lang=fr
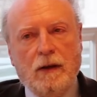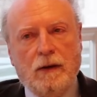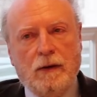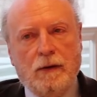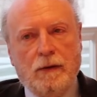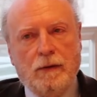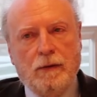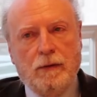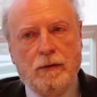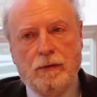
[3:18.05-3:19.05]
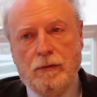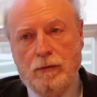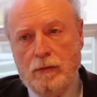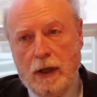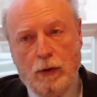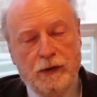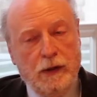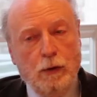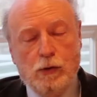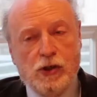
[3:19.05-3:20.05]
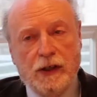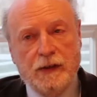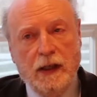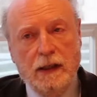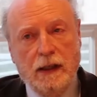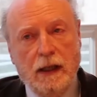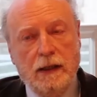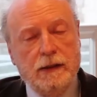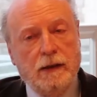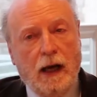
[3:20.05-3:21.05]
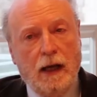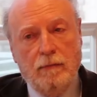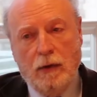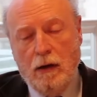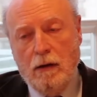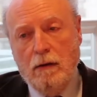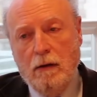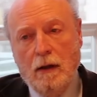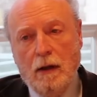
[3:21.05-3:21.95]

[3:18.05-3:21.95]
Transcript: là aussi, le G7, là, littéralement,